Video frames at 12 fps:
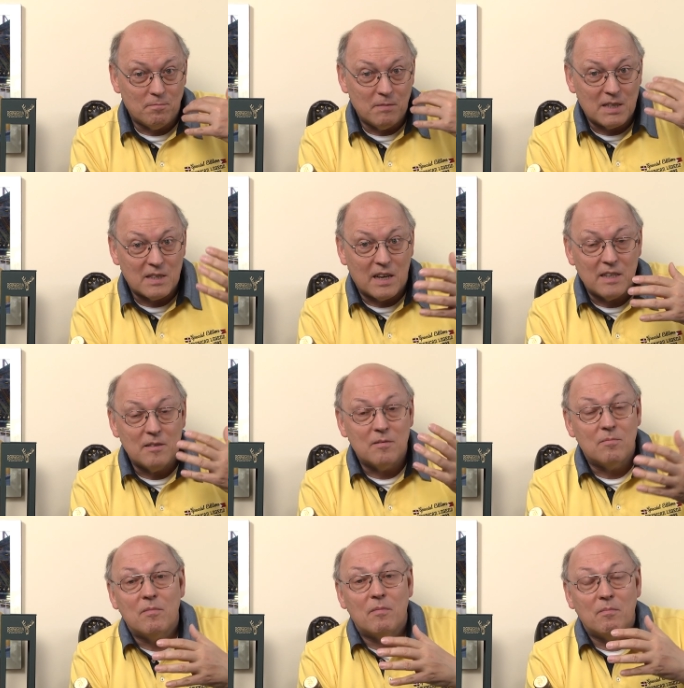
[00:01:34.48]
mit
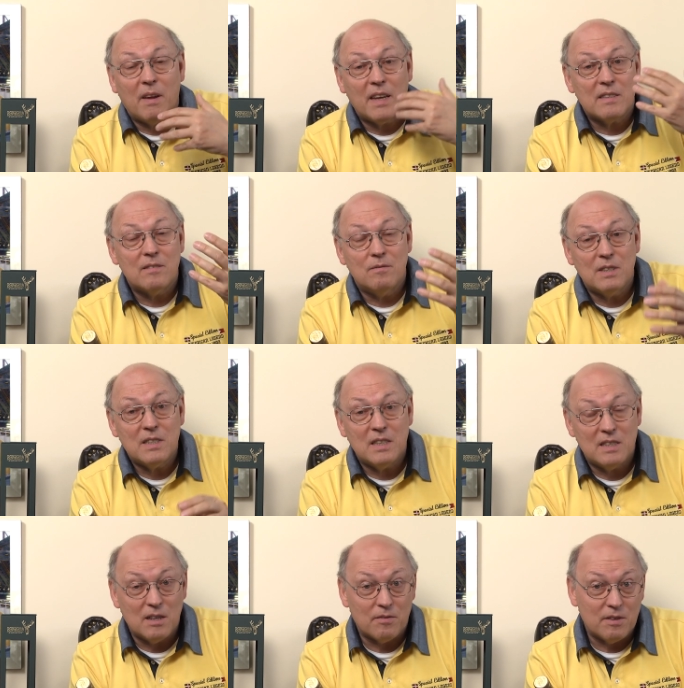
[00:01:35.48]
seinen ersten
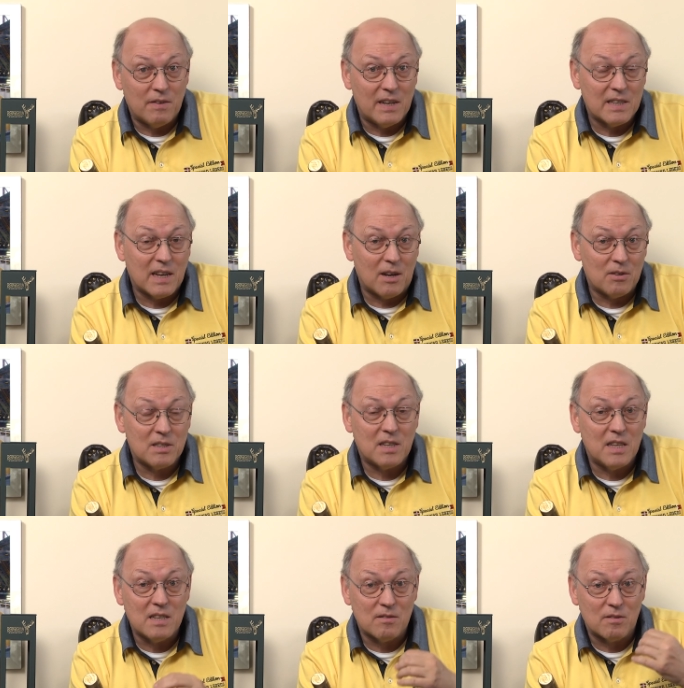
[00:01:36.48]
Whiskys, die auf die Welt
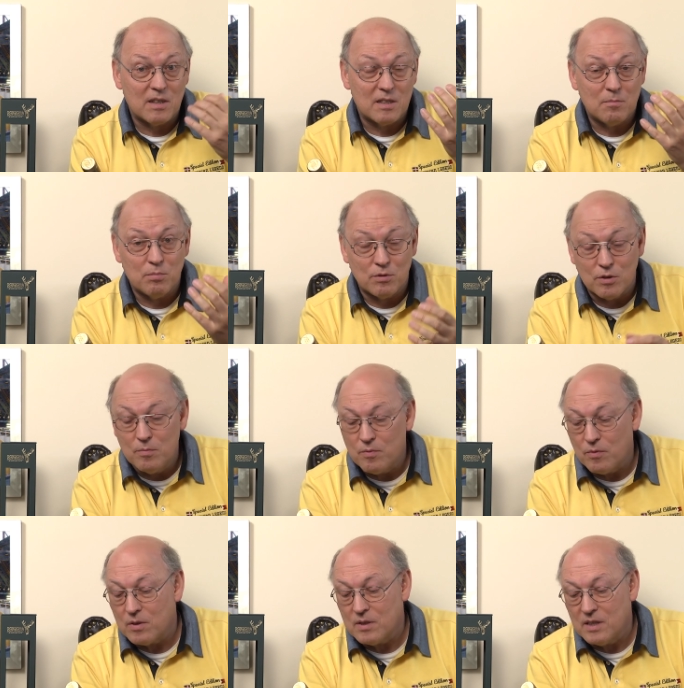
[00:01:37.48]
rausgingen oder die berühmt
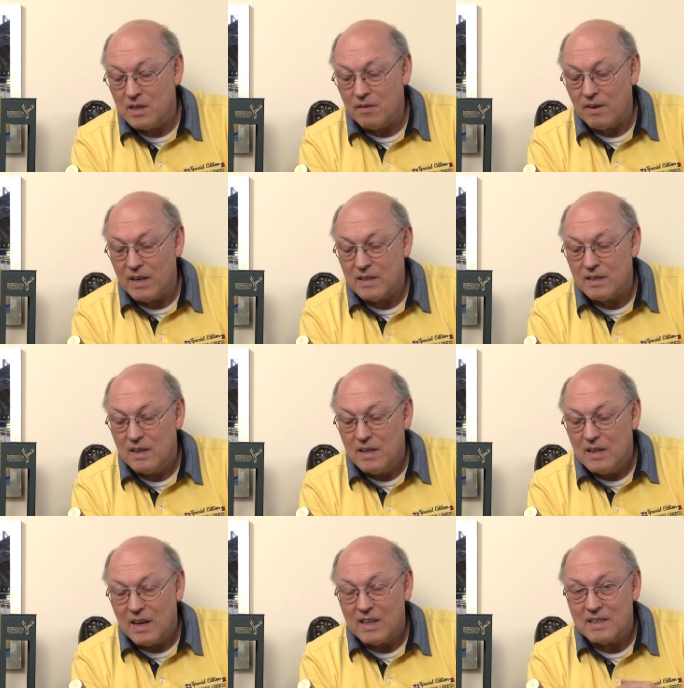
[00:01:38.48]
wurden in der Welt,
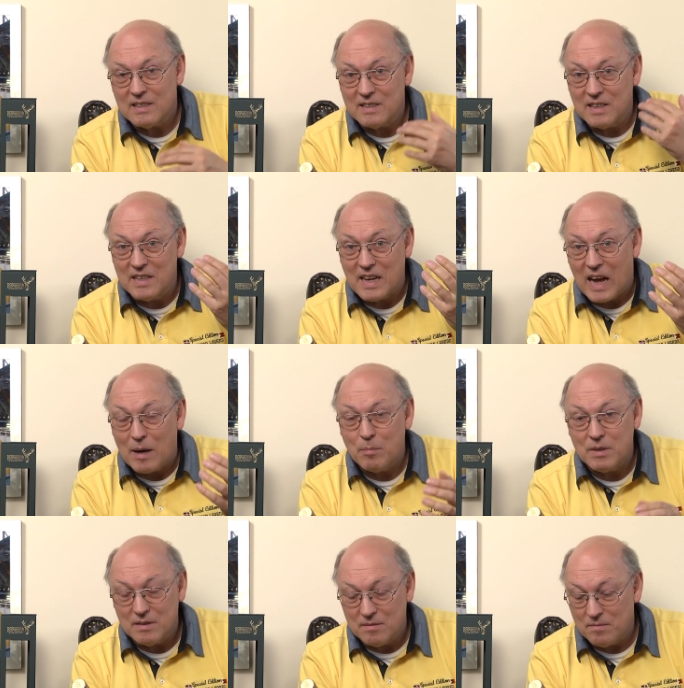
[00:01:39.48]
halt den
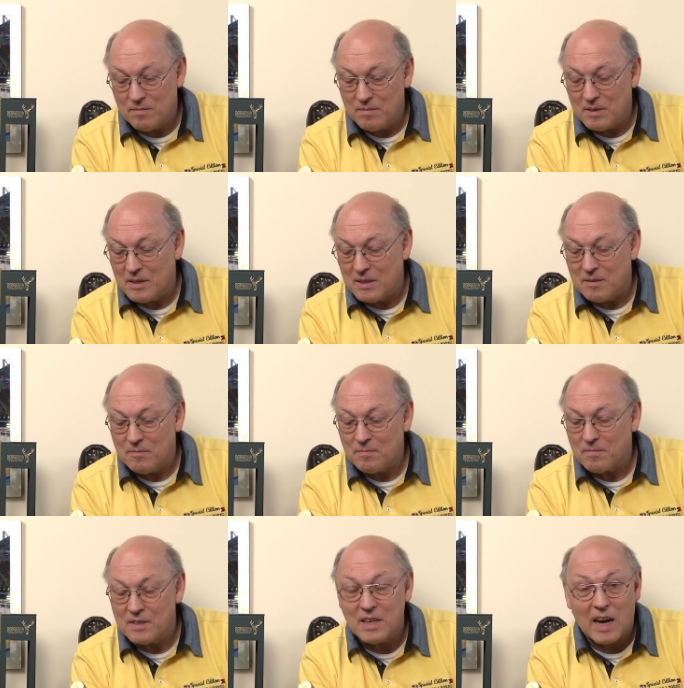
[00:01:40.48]
Namen
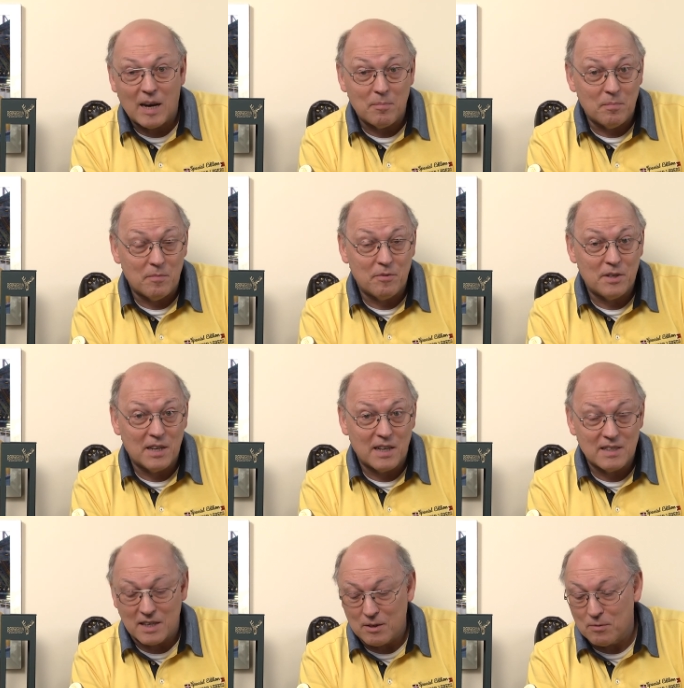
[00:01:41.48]
äh, gaben für die
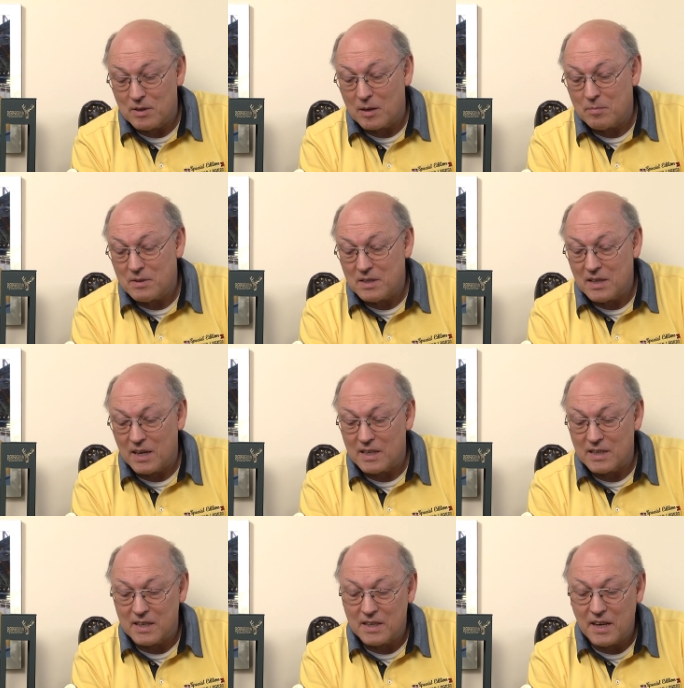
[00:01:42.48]
ganze Region. Da hat man sich gerne
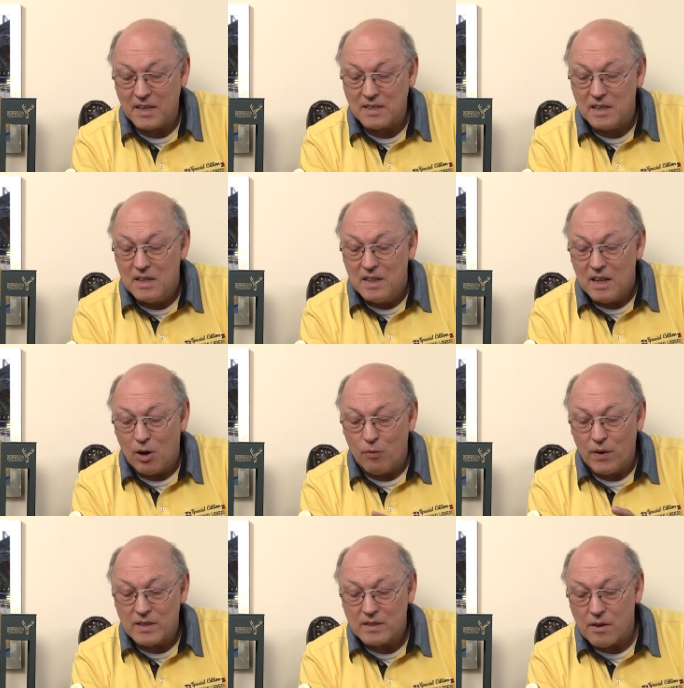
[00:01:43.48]
dran gehängt,
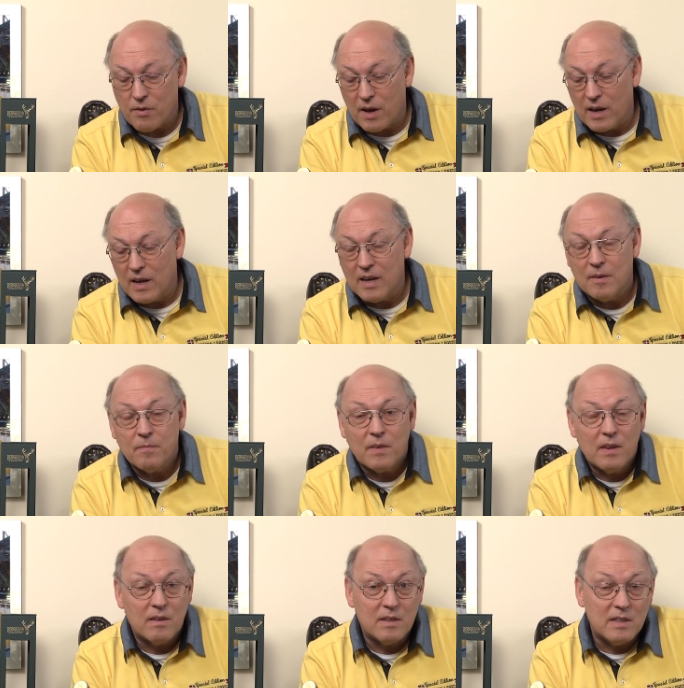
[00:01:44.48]
auch wenn Stathyla
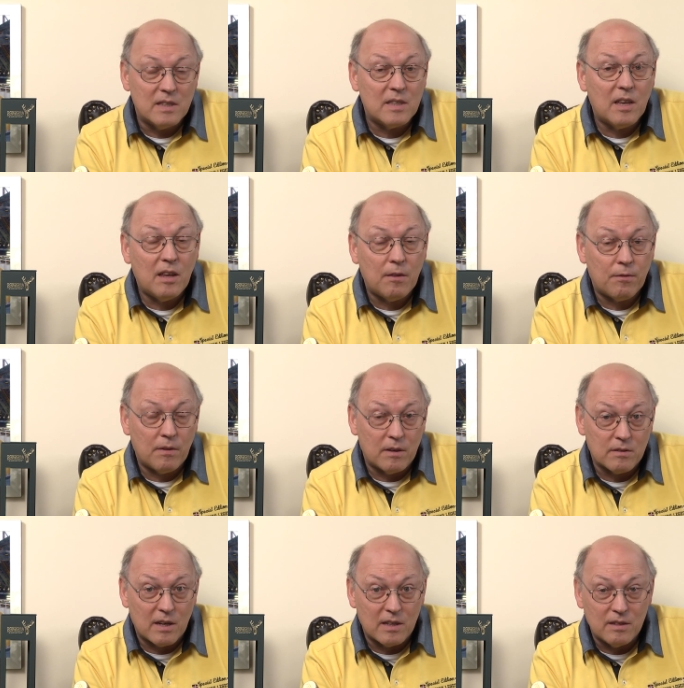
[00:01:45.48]
äh, in Keith,
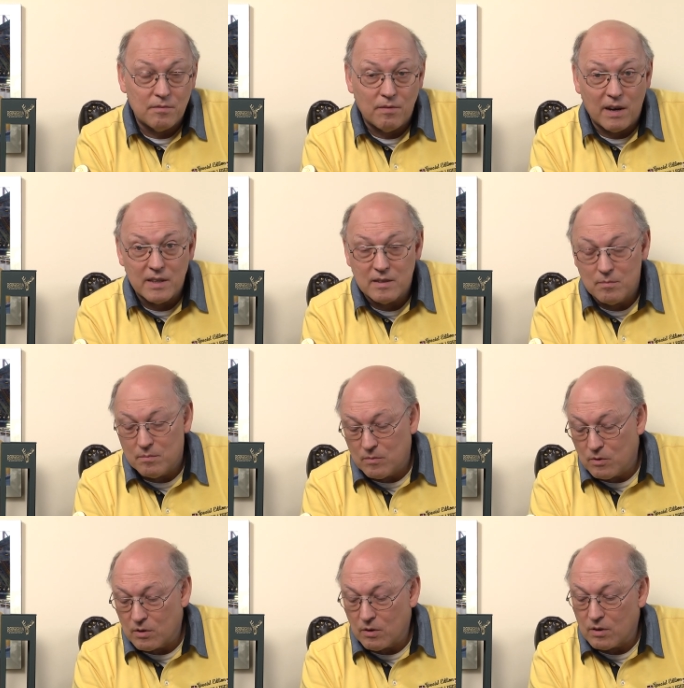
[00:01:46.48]
also relativ weit im
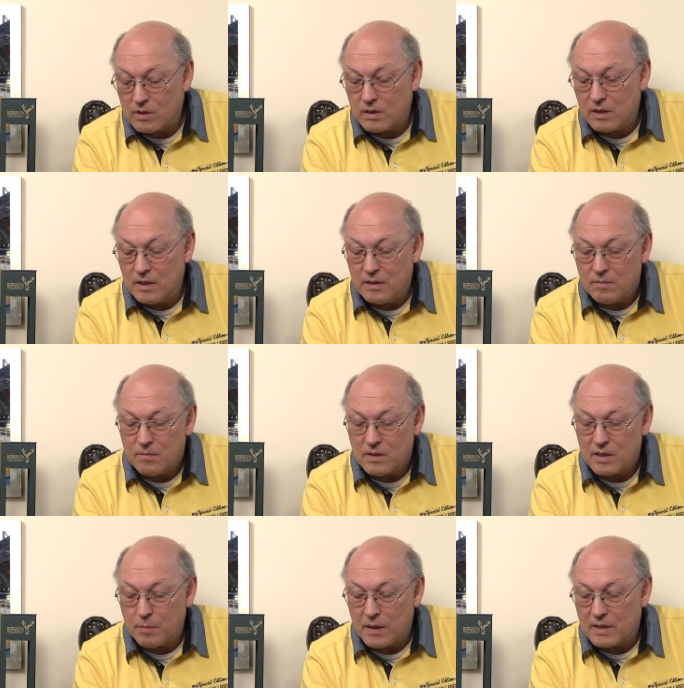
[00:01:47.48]
Nordosten
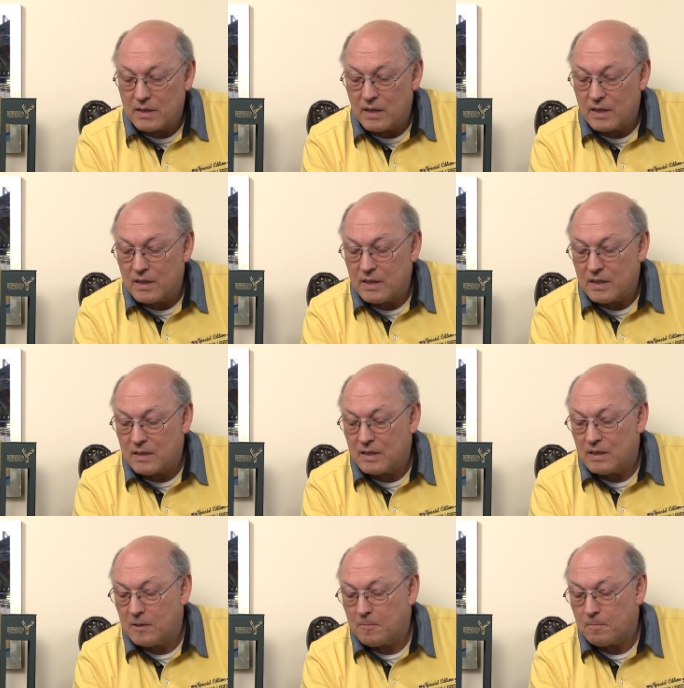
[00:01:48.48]
des Bayside halt
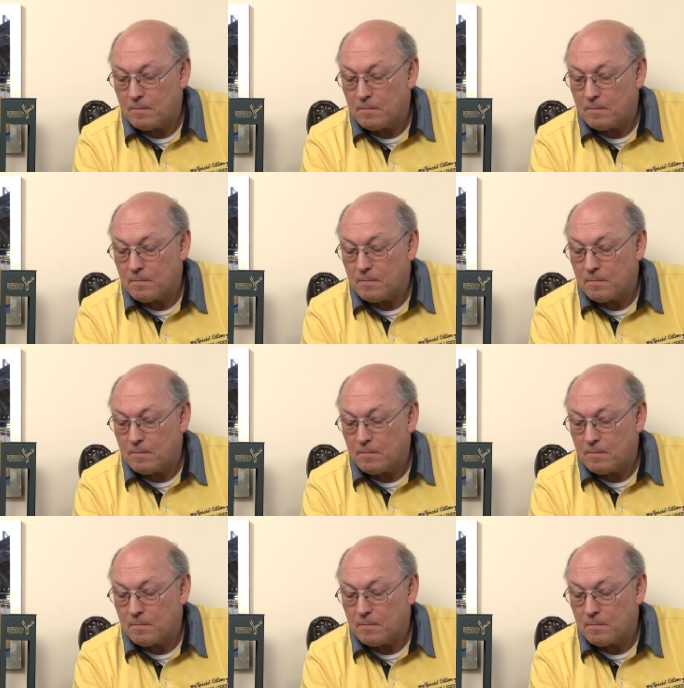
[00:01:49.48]
liegt.